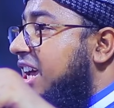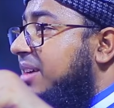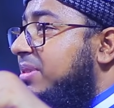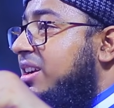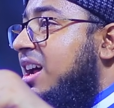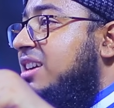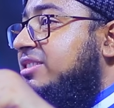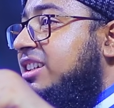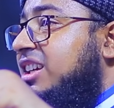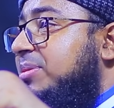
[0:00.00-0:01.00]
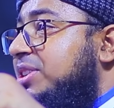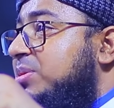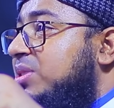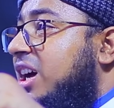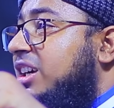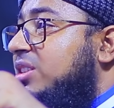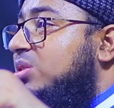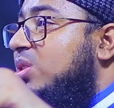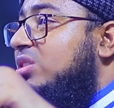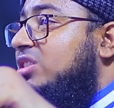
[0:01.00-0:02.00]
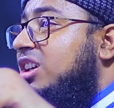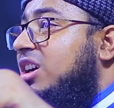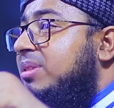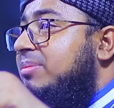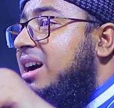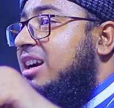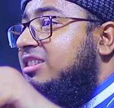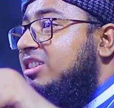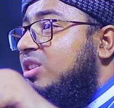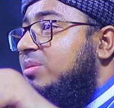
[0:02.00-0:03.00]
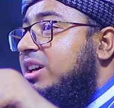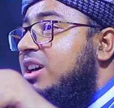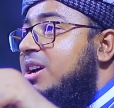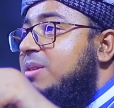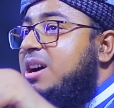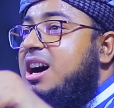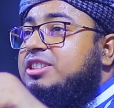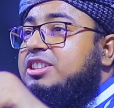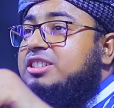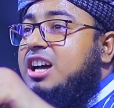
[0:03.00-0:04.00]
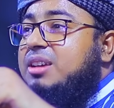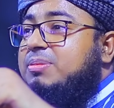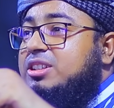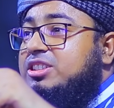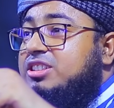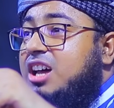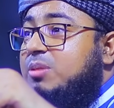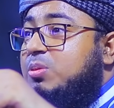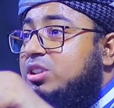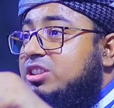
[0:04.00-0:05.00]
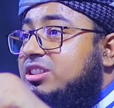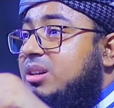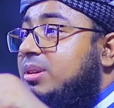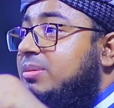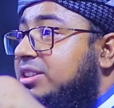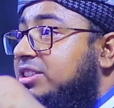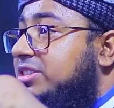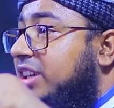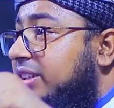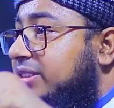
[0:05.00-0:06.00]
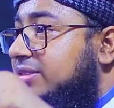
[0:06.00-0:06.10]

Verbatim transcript: একবারে রাস্তায় নেমে যে ওনাকে ধরতেই হবে মারতেই হবে ফাঁসি চাই ফাঁসি চাই ফরিদ হিসাবের ফাঁসি চাই